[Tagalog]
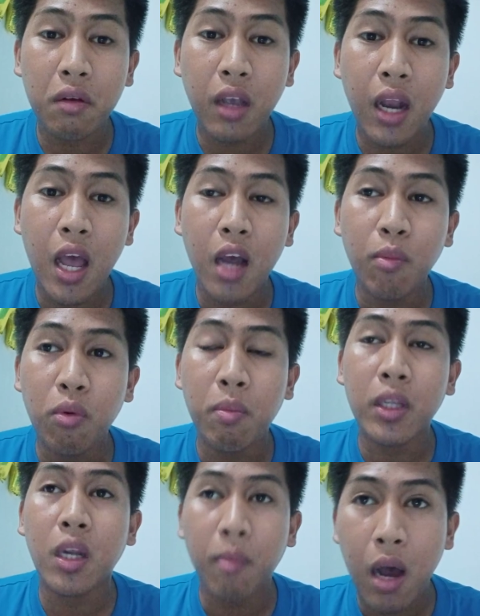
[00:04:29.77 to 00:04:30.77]
kailangan
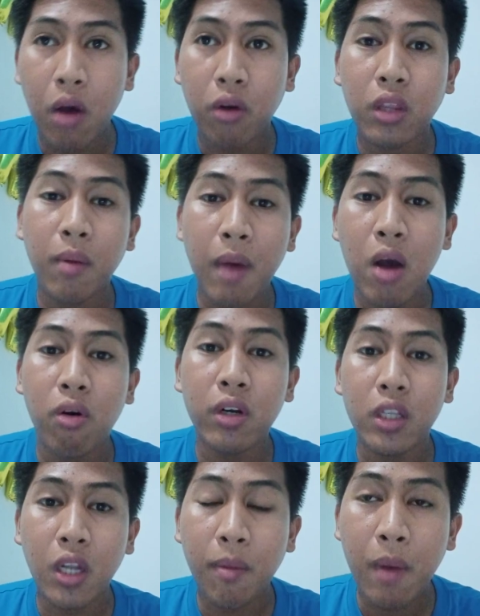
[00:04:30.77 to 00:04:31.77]
mong magtrabaho. Trabaho ka
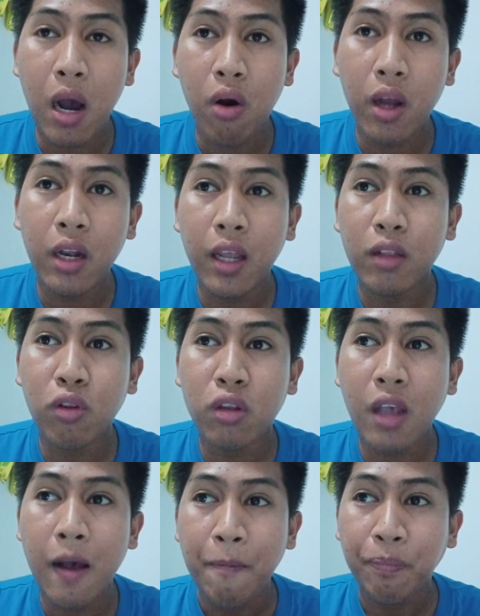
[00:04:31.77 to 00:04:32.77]
ng trabaho. Unlike dun
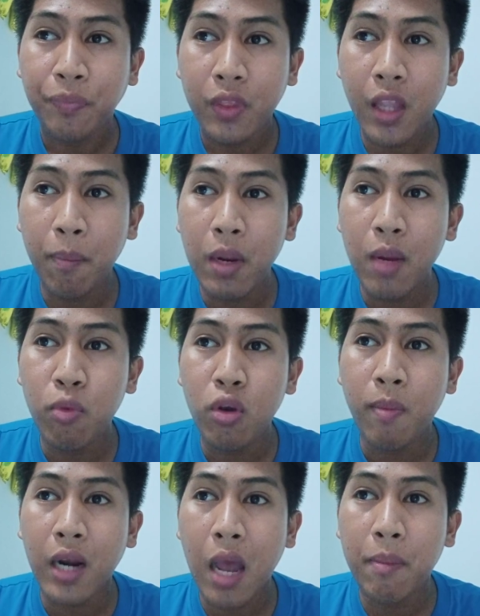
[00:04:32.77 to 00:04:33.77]
sa nabili mo
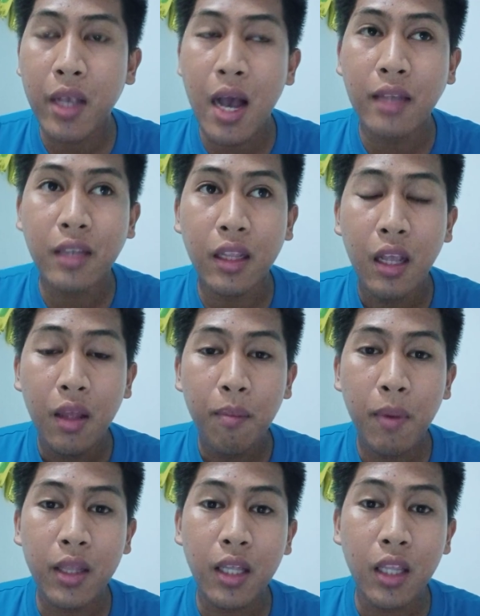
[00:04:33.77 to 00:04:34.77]
yung maraming asset,
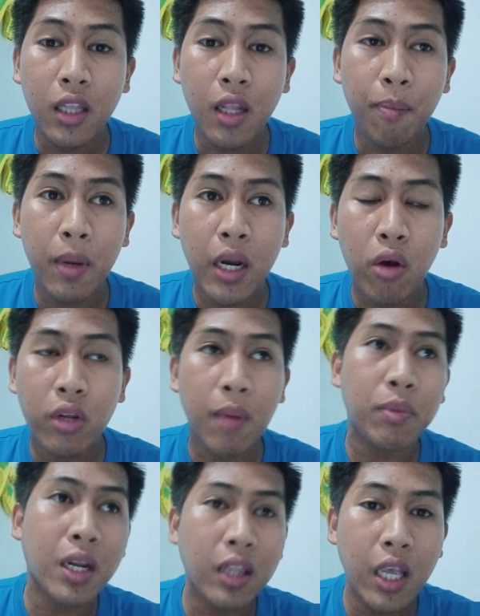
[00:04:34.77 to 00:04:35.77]
pagdating ng panahon,
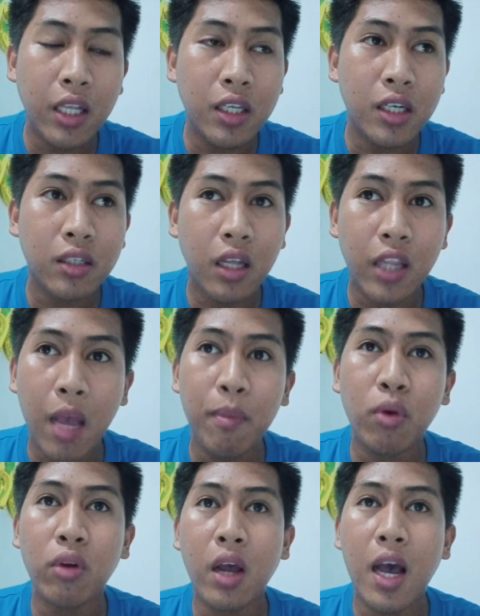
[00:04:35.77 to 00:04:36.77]
after 10 years, ang dami
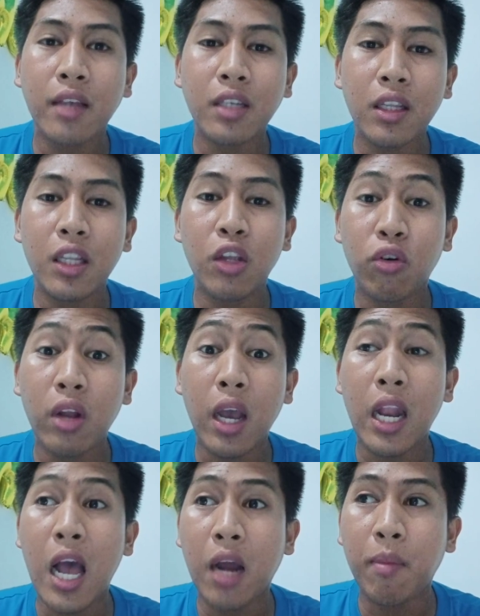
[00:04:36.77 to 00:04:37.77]
ko ng asset, hindi ko na
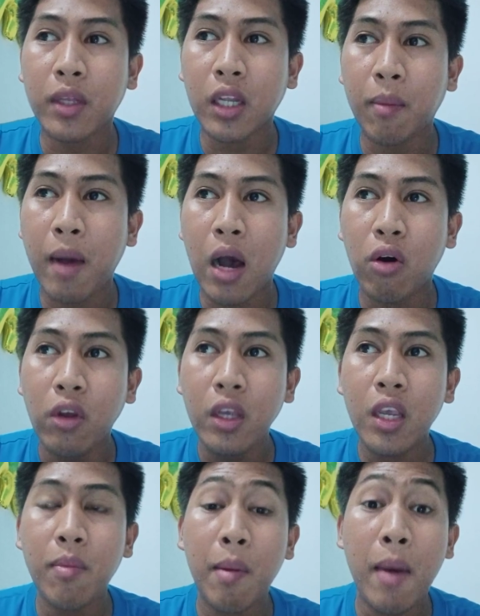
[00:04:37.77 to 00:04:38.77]
kailangan magtrabaho,
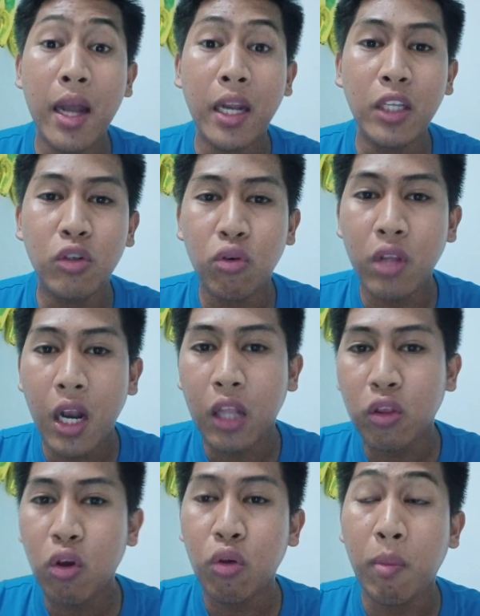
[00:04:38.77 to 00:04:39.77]
imamanage ko na
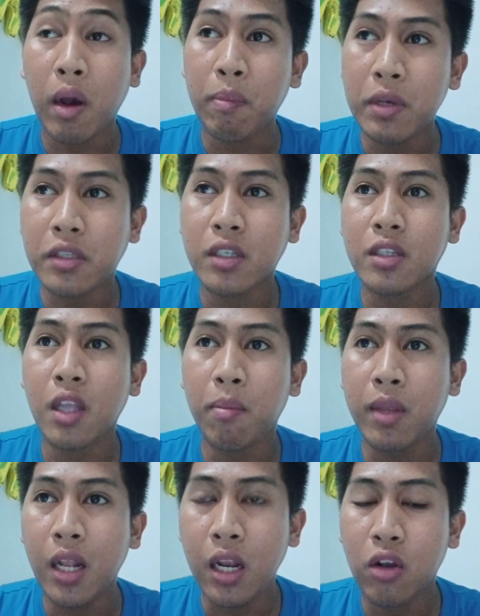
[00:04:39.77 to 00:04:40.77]
lang to, yung mga business na
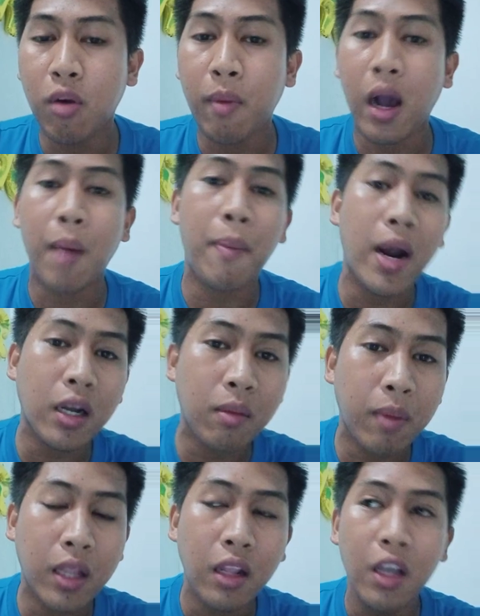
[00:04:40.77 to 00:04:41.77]
binili ko, mga
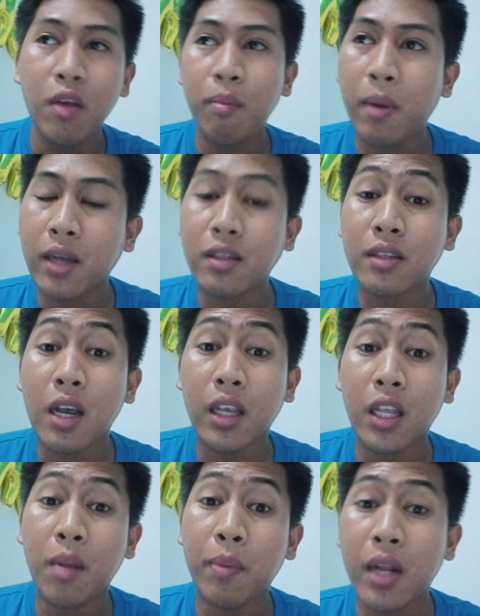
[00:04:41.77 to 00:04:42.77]
apartment, mga
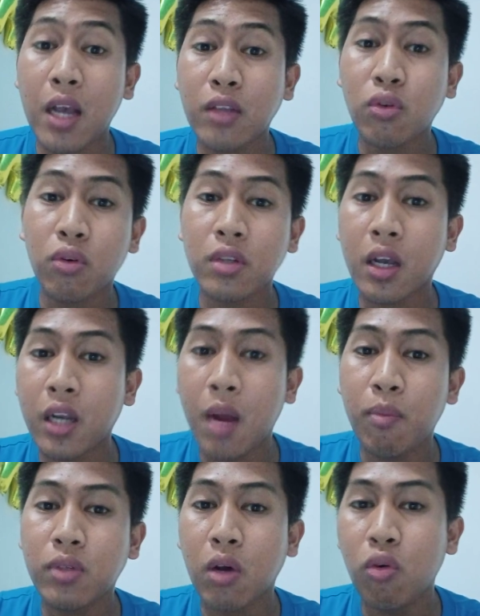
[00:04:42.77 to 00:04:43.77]
sasakyan na pinasok ko sa
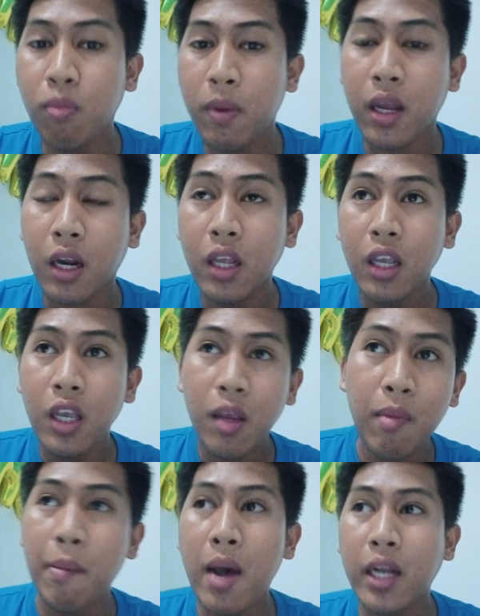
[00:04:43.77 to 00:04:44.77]
Grab, sa Uber,
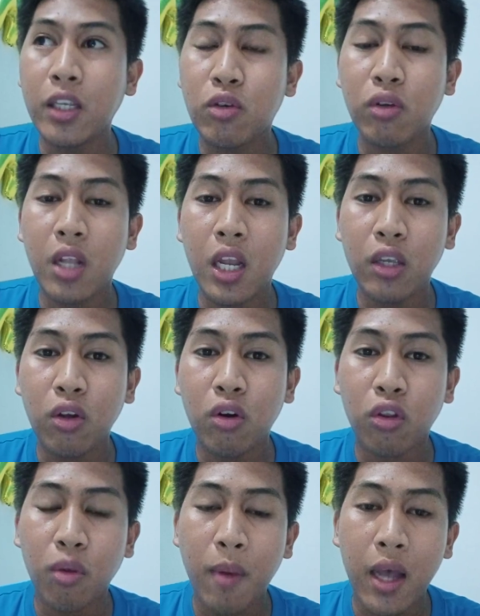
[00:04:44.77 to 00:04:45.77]
imamanage ko na lang yun,
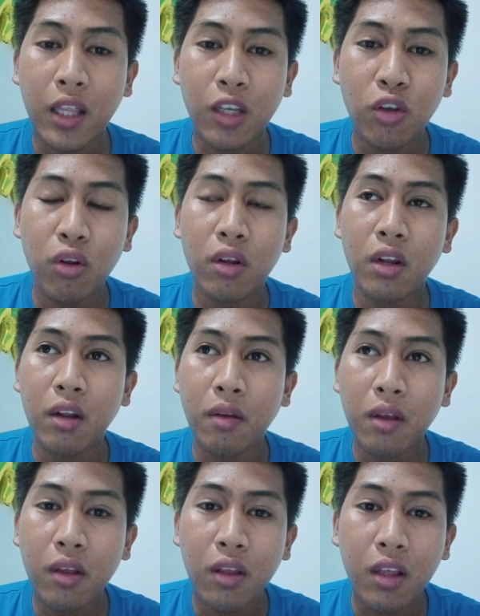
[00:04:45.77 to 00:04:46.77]
automatic yun.
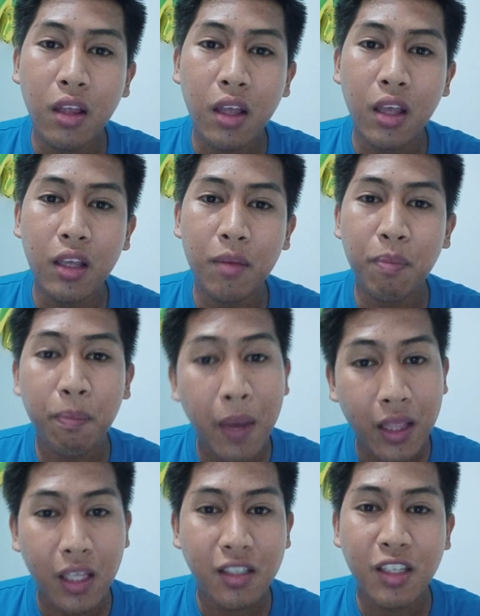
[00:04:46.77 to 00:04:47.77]

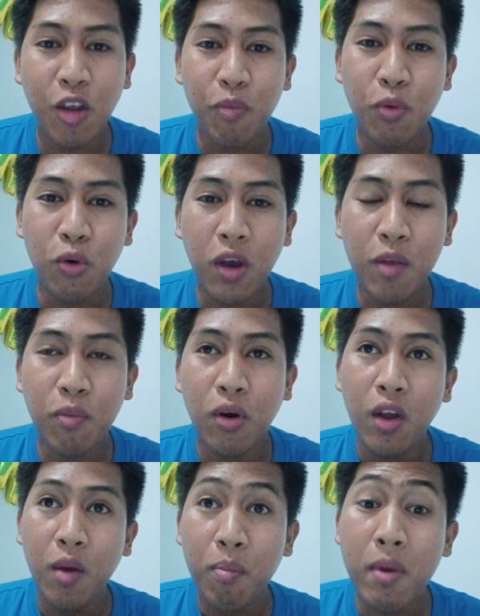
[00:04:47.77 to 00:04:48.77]
Petix na yung buhay
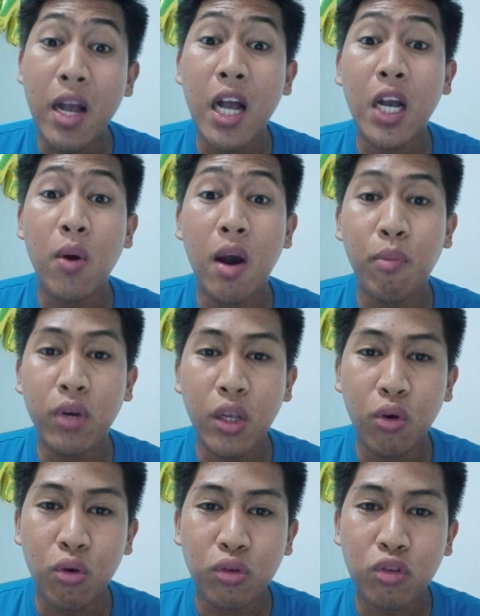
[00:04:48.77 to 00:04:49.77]
mo. Magagawa mo na
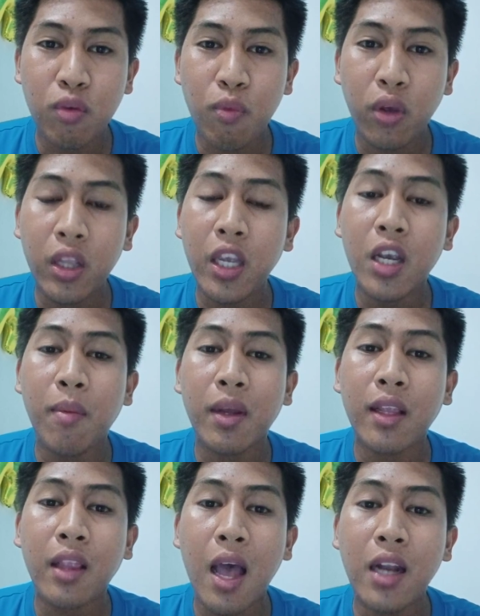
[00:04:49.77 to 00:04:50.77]
yung gusto mo. Hindi ka
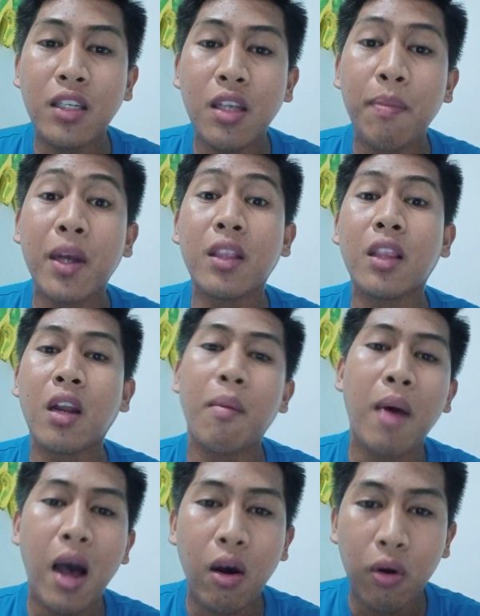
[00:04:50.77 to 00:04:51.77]
matatali sa
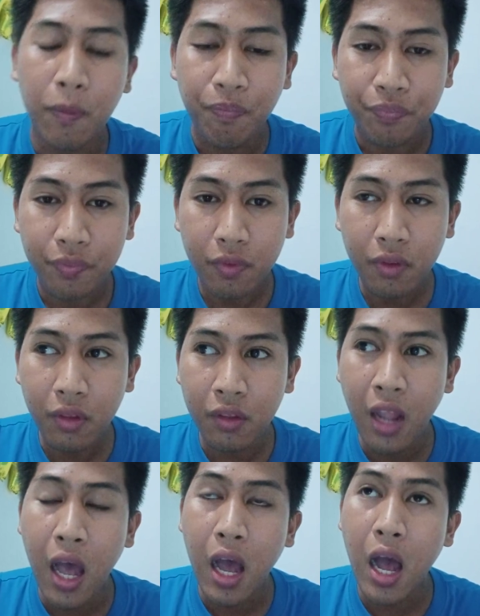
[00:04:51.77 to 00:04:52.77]
pagtatrabaho
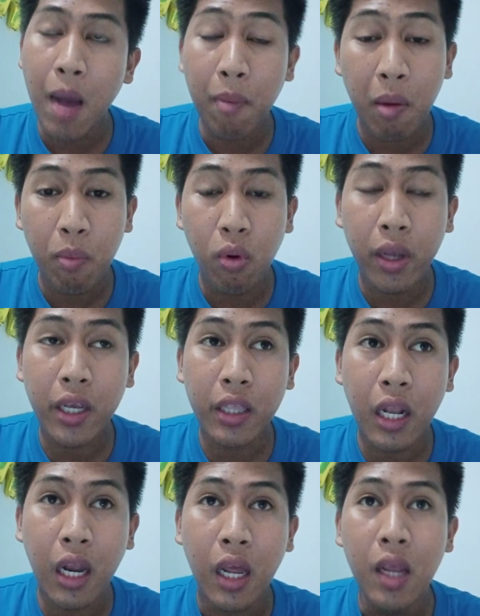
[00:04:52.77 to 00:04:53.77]
na habang buhay ka
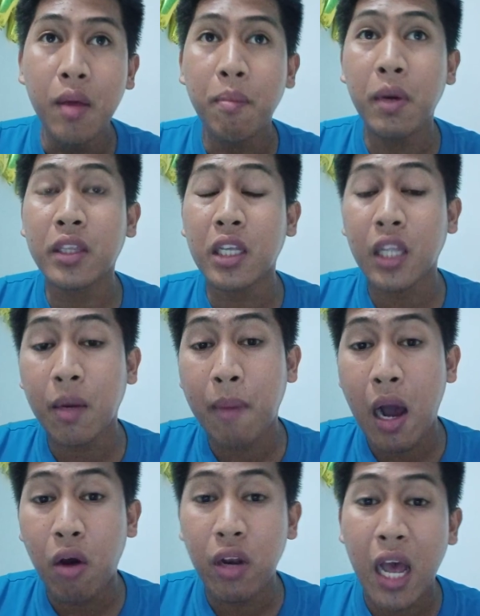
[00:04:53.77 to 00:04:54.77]
na lang
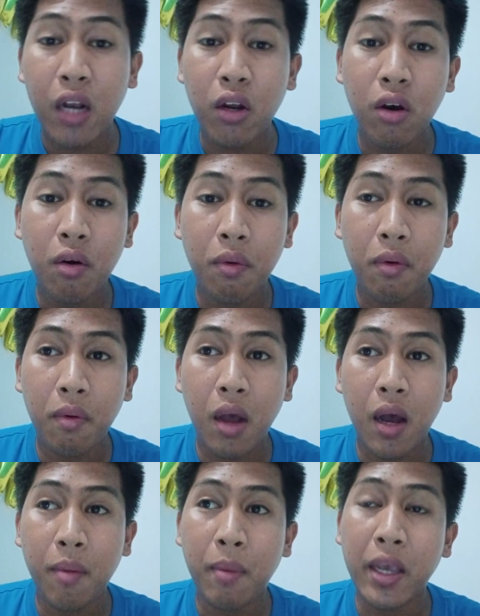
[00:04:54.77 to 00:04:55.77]
magtatrabaho lalo
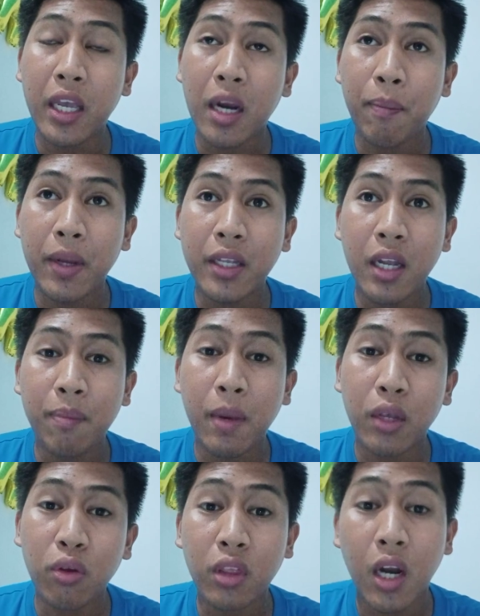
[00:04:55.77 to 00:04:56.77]
ang mahirap pa diyan
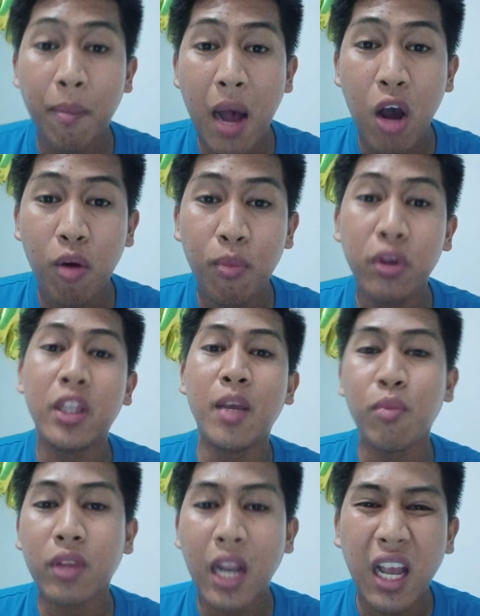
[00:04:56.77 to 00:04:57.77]
pag yung trabaho mo
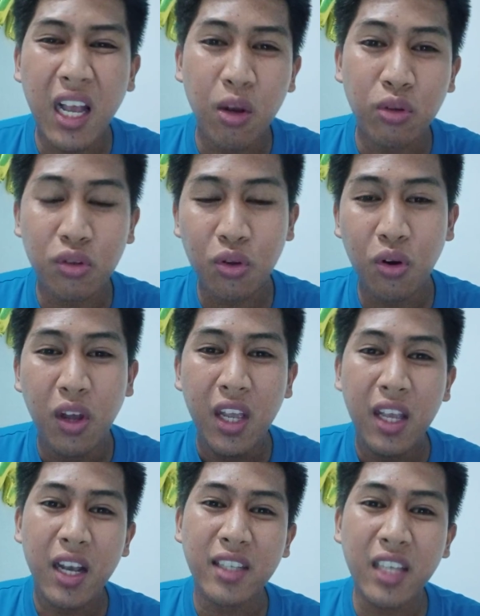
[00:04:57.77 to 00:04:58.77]
hindi mo talaga gusto
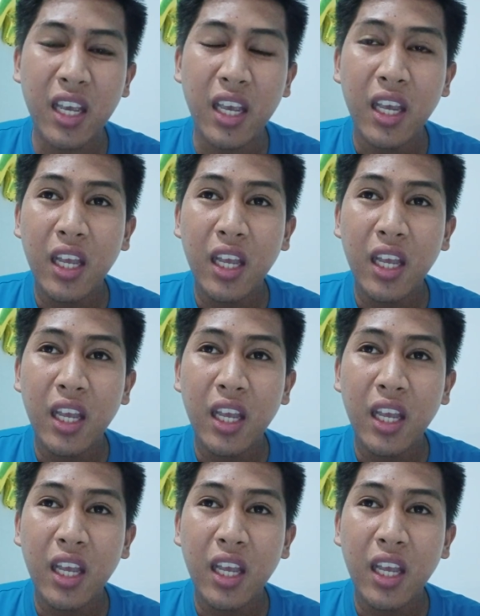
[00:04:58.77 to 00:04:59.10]
kasi